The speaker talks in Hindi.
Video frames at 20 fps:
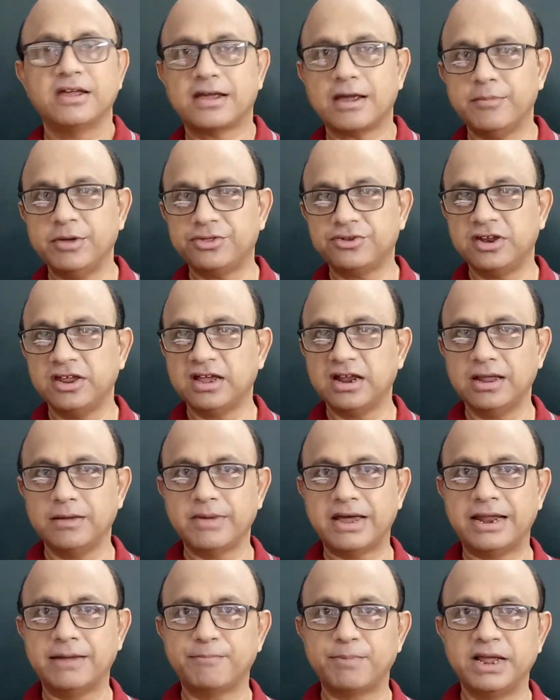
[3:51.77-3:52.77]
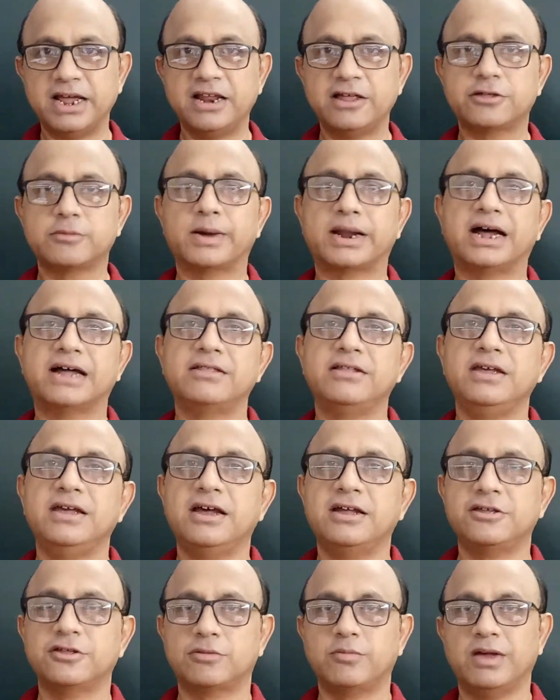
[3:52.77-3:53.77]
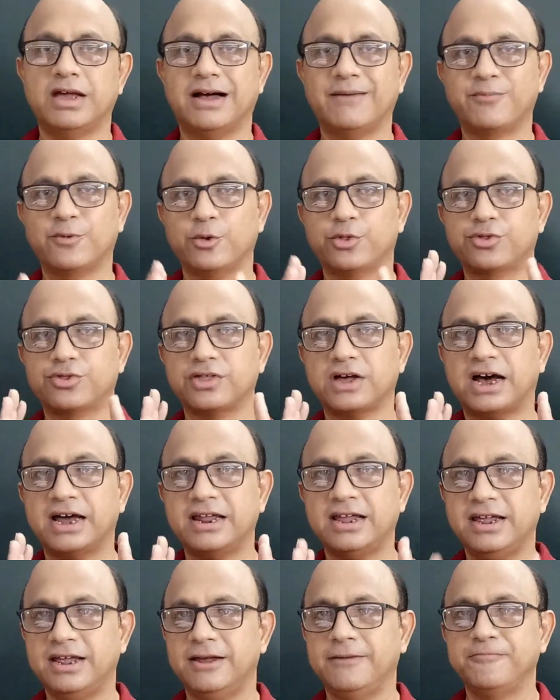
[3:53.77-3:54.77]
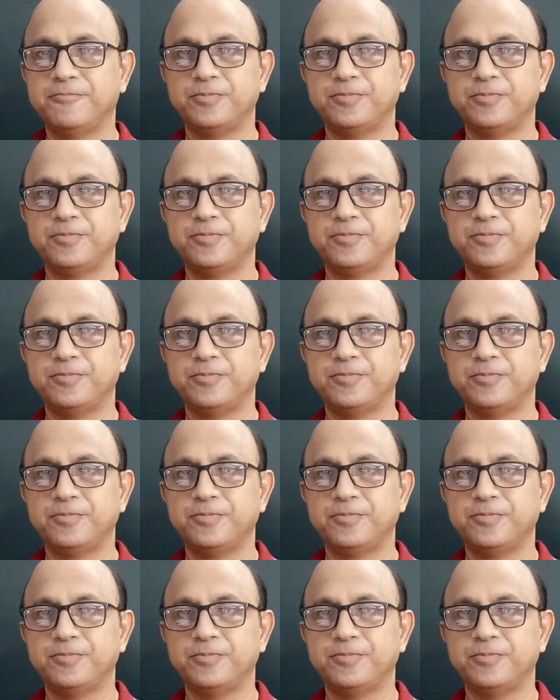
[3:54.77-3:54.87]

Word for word: केमिस्ट्री के लिए मैंने प्लेलिस्ट बना दी है जिसमें आपको सारे